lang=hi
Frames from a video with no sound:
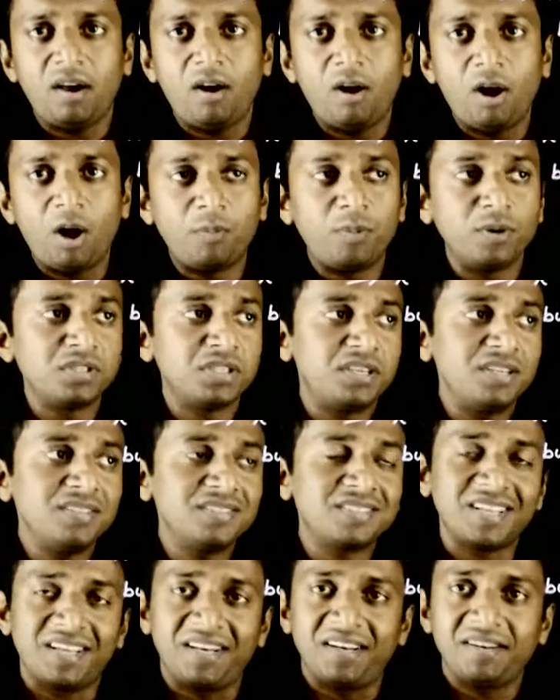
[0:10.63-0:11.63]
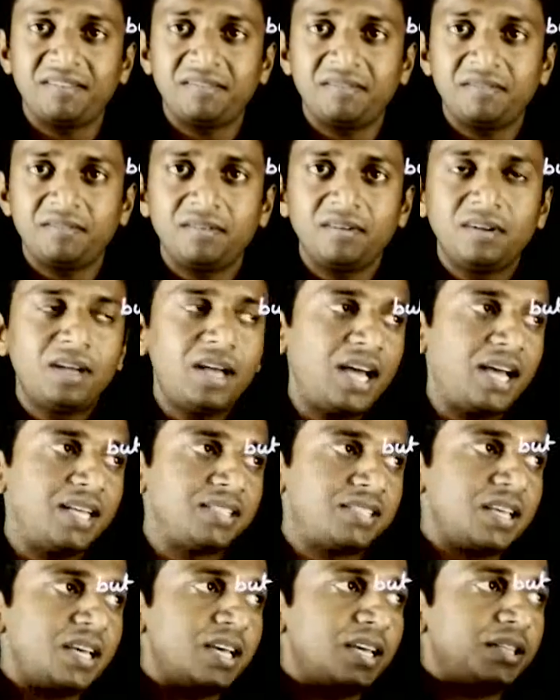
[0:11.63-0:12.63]
ऑपोजिट इन साइन
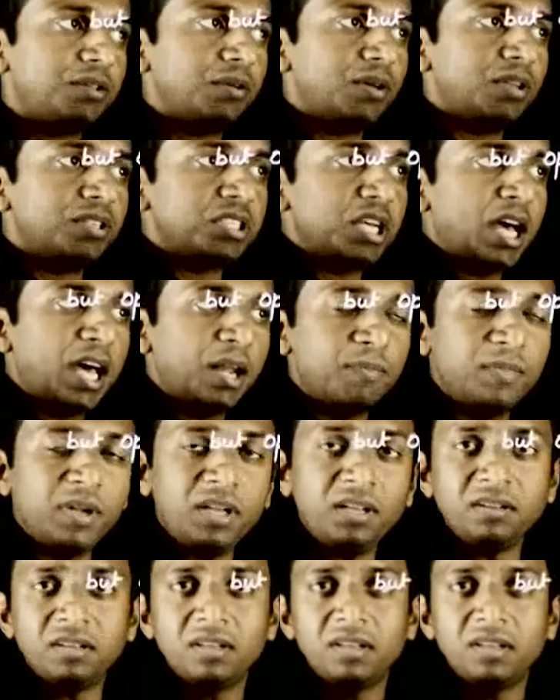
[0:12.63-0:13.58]
ऐसा है तो चार में